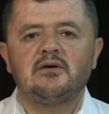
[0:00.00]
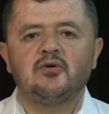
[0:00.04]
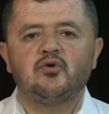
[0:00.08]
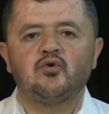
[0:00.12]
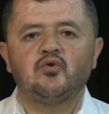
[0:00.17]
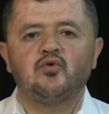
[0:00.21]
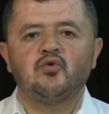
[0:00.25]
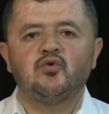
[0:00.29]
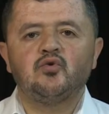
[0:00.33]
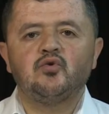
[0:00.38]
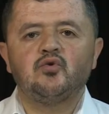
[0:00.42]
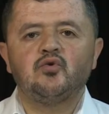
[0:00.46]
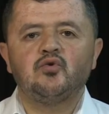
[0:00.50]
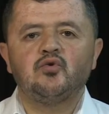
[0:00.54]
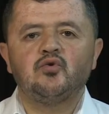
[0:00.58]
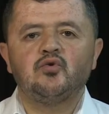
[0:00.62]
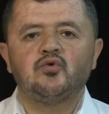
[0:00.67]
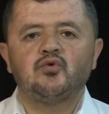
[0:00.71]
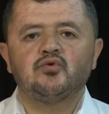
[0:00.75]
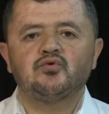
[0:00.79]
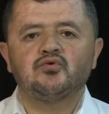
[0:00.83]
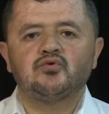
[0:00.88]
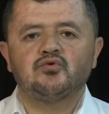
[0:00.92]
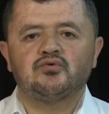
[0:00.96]
Hu
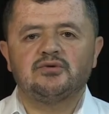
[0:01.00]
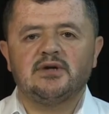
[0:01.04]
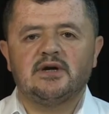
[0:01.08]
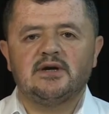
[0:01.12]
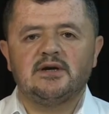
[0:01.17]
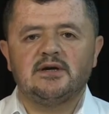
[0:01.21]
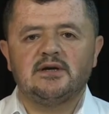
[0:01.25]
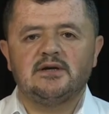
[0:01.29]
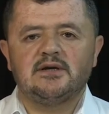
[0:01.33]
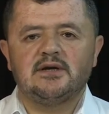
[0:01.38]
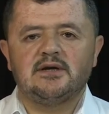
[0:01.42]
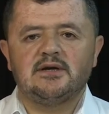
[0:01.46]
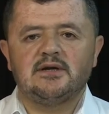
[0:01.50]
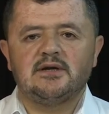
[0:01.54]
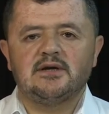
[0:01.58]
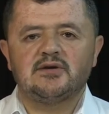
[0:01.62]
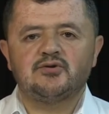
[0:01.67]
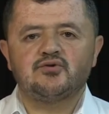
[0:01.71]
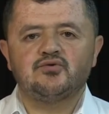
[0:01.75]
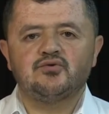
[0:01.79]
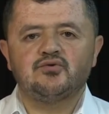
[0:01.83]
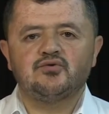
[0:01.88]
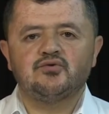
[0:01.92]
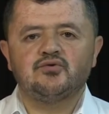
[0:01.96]
duda ileriye
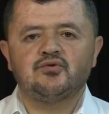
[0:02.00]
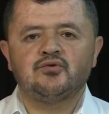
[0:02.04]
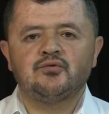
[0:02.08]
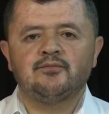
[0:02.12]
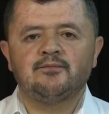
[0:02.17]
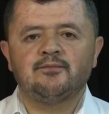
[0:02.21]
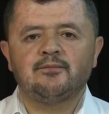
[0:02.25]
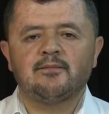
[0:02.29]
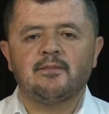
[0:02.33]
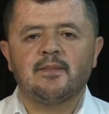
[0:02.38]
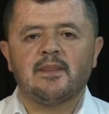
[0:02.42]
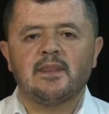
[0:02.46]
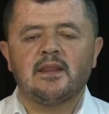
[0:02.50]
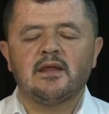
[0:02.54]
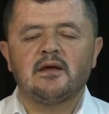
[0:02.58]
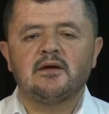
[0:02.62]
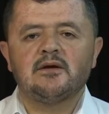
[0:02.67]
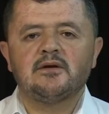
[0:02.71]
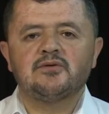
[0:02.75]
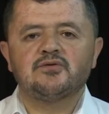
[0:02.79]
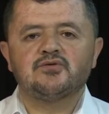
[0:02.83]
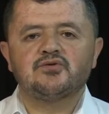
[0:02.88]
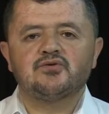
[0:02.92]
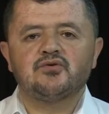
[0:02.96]
sürdüm.
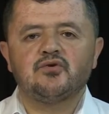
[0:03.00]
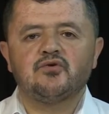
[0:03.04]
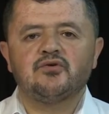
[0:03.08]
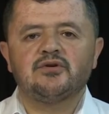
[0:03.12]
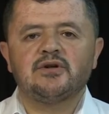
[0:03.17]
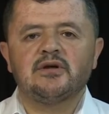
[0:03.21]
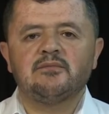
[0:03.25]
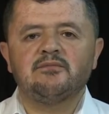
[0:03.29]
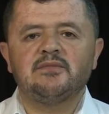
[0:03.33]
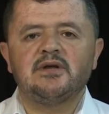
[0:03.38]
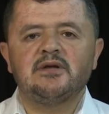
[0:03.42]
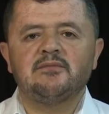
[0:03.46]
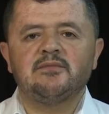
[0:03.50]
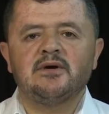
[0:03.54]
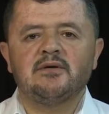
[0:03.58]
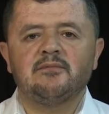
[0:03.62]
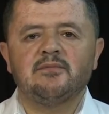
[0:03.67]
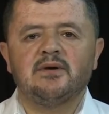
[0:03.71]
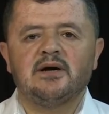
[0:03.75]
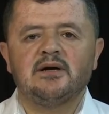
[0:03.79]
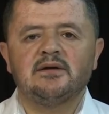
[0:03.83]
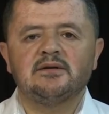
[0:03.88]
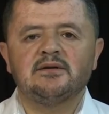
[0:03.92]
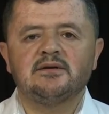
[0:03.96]
Sonra mime
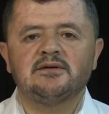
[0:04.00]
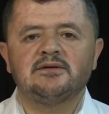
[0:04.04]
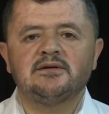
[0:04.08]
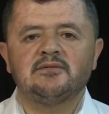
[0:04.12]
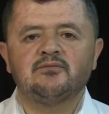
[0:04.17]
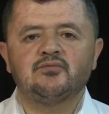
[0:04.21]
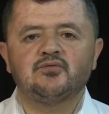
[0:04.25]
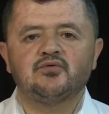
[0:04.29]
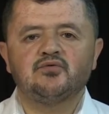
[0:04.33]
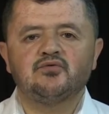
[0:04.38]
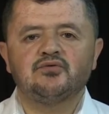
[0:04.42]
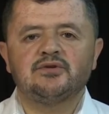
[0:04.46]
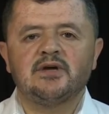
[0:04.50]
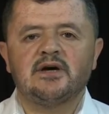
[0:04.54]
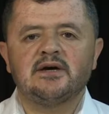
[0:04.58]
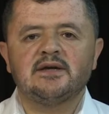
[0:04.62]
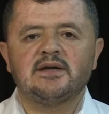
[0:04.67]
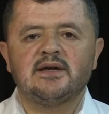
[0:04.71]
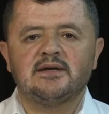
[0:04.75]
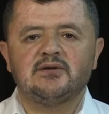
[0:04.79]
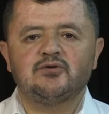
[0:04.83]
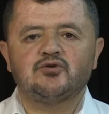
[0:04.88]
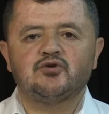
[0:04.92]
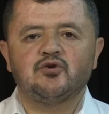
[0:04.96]
bağladım. Duda
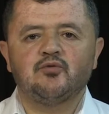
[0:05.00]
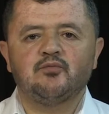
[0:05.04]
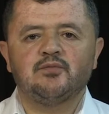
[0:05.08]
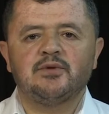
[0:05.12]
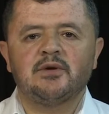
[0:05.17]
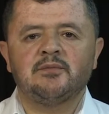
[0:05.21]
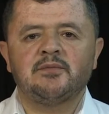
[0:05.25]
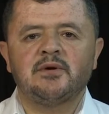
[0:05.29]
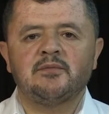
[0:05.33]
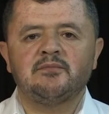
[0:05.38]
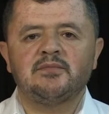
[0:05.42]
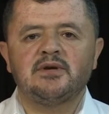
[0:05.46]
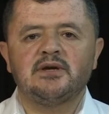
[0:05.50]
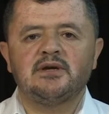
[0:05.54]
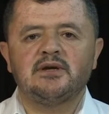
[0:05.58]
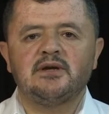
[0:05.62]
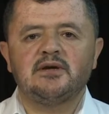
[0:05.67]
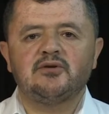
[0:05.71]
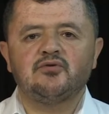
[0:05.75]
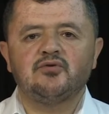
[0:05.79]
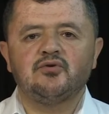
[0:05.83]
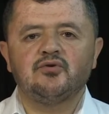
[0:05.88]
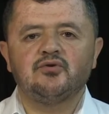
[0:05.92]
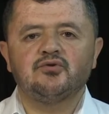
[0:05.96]
geri toplamam
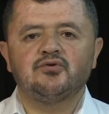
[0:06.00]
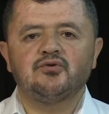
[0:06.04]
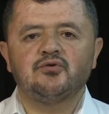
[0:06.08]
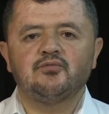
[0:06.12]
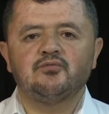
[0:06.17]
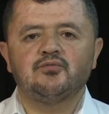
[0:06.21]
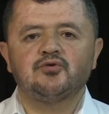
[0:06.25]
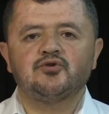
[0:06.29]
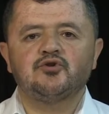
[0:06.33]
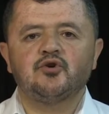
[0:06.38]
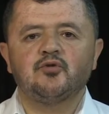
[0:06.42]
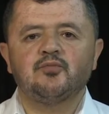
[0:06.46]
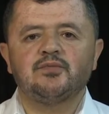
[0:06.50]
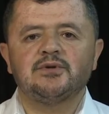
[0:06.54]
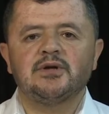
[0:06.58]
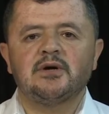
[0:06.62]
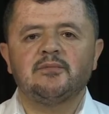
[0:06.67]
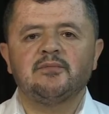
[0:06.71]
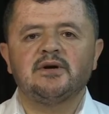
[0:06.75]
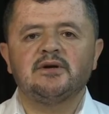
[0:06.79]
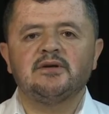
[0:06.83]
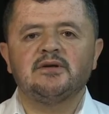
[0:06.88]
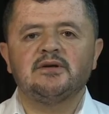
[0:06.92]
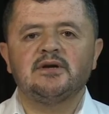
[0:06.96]
gerekiyordu. Bu
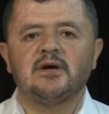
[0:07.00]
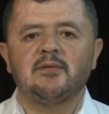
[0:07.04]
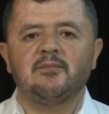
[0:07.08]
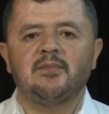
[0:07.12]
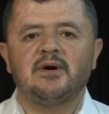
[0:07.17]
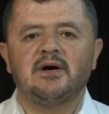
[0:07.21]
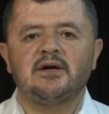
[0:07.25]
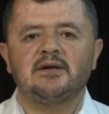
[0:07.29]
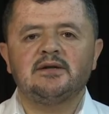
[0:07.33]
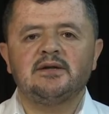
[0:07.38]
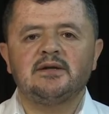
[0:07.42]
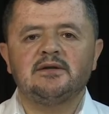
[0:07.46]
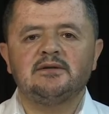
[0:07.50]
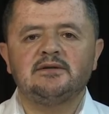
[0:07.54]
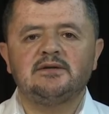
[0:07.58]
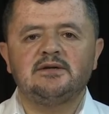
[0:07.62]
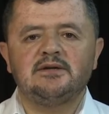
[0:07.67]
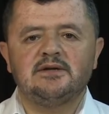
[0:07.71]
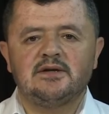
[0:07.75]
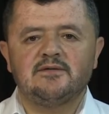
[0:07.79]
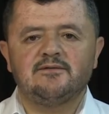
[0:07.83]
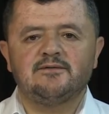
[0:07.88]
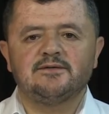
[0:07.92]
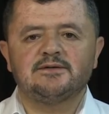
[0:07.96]
toplamayı yaparken
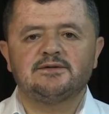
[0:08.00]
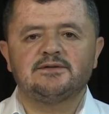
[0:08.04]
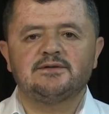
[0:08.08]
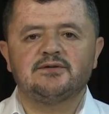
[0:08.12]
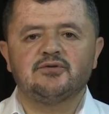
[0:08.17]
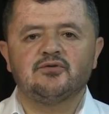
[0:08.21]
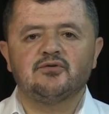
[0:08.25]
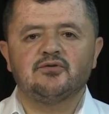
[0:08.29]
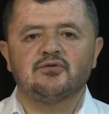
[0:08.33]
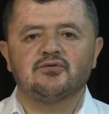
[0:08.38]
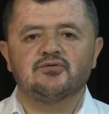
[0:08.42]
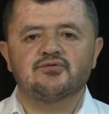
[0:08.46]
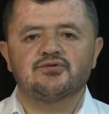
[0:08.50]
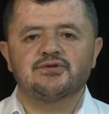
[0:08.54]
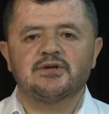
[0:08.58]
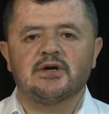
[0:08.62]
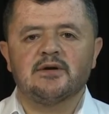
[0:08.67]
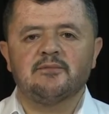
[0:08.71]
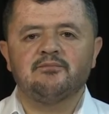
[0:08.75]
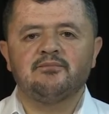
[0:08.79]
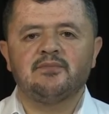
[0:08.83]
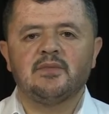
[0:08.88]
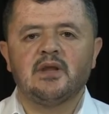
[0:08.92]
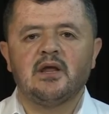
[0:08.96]
yine fıtri olacağım.